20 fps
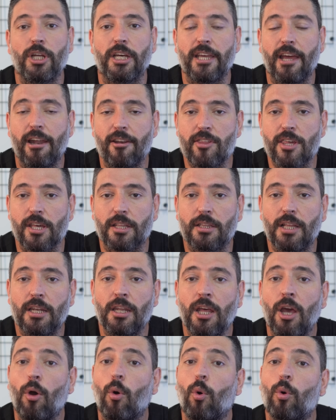da gerçekten
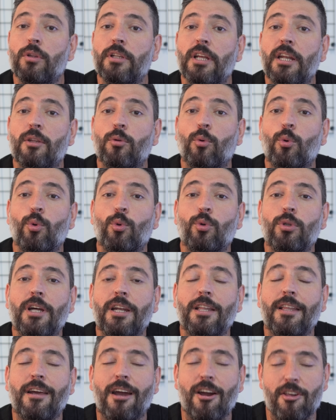onların
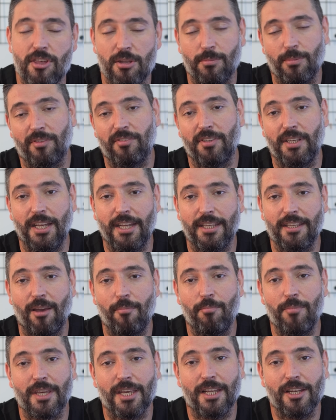uykularını kaçırması
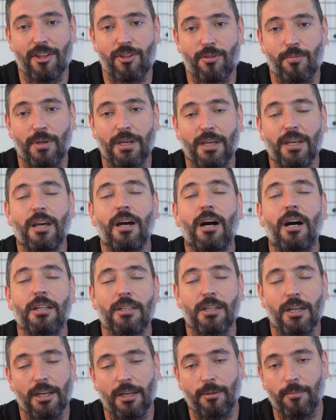gereken bir gelişme.
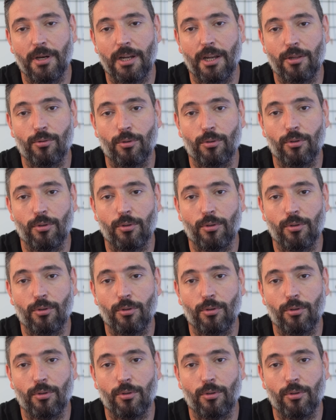Allah'a emanet